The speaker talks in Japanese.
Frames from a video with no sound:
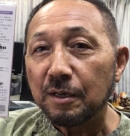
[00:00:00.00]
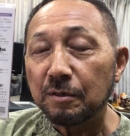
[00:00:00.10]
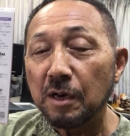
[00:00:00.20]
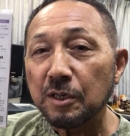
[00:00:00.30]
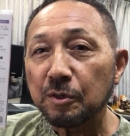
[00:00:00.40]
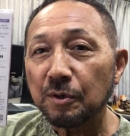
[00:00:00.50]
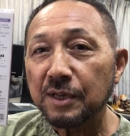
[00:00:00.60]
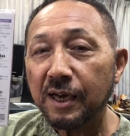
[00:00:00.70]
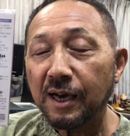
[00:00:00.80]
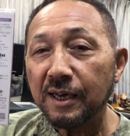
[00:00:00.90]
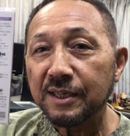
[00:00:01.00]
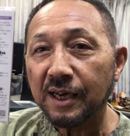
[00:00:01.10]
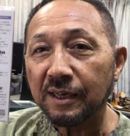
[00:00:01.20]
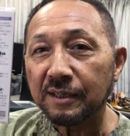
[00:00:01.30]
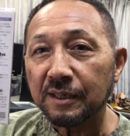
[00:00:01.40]
ユネスコ世界遺
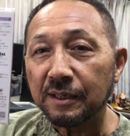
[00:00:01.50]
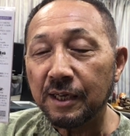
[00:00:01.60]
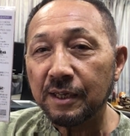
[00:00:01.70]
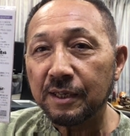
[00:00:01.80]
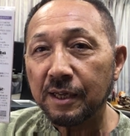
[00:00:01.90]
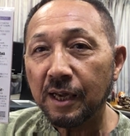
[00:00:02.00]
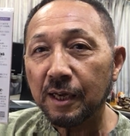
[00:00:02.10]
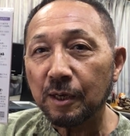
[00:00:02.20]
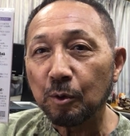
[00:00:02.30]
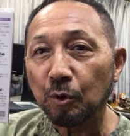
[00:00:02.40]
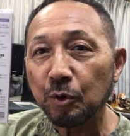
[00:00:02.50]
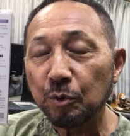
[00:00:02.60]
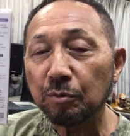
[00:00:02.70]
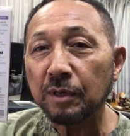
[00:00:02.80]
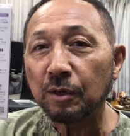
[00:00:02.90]
産認定5
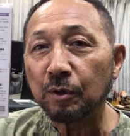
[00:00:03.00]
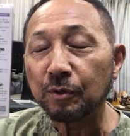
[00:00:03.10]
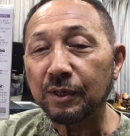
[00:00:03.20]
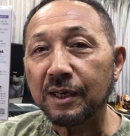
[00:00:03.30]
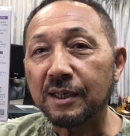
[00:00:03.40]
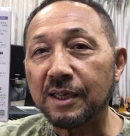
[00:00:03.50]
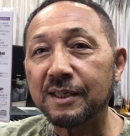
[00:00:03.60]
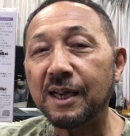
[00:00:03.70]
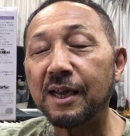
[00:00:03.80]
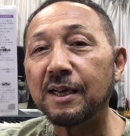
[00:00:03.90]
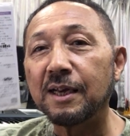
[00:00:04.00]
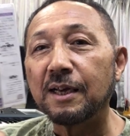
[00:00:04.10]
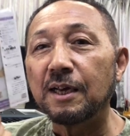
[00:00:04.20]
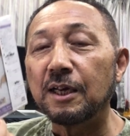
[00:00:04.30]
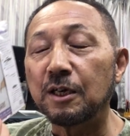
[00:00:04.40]
周年の時にですね、
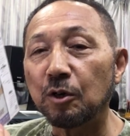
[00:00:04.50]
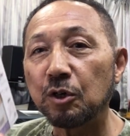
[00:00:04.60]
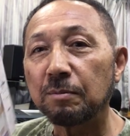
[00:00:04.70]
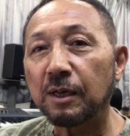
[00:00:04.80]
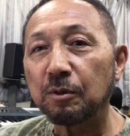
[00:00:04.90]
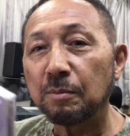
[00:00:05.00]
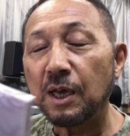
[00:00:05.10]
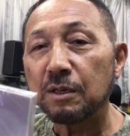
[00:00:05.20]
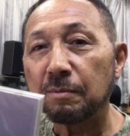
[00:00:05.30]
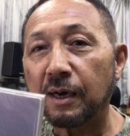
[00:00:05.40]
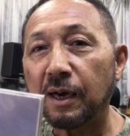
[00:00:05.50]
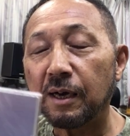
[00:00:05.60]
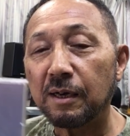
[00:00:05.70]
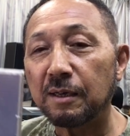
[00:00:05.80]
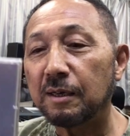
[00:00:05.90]
広島と宮島が
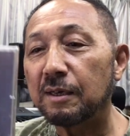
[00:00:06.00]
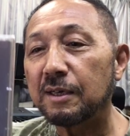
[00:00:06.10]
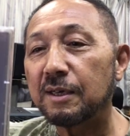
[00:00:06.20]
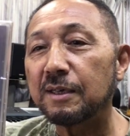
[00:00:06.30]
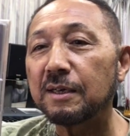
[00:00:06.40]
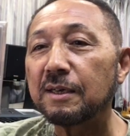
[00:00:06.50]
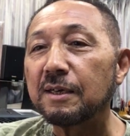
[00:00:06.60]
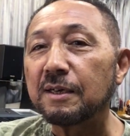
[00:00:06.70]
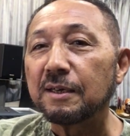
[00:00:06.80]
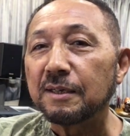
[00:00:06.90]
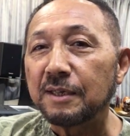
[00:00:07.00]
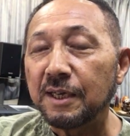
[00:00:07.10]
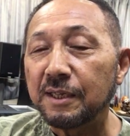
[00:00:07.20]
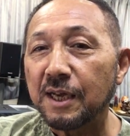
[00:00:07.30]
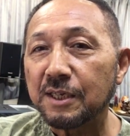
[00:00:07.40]

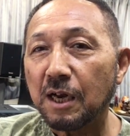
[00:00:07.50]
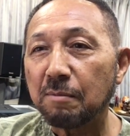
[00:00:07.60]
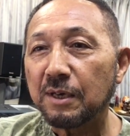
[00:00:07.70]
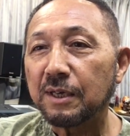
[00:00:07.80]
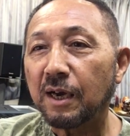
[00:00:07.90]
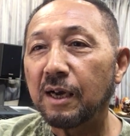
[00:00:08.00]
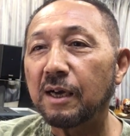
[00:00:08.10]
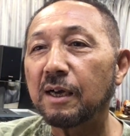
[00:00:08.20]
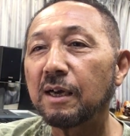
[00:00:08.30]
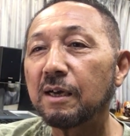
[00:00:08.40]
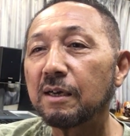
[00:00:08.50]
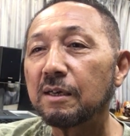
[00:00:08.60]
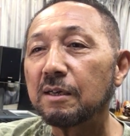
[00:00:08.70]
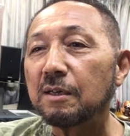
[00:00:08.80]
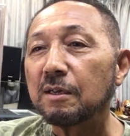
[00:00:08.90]
認定されましたが、
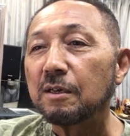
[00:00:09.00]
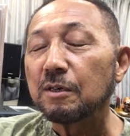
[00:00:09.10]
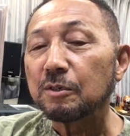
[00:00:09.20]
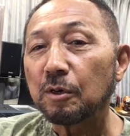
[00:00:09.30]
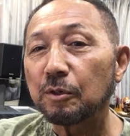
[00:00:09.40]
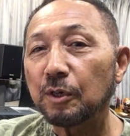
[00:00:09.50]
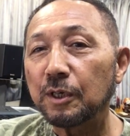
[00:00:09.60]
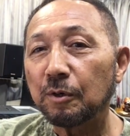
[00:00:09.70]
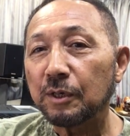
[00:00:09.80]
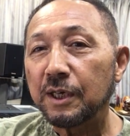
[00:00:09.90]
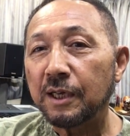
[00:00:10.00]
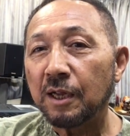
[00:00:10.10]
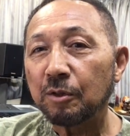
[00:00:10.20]
その時の記念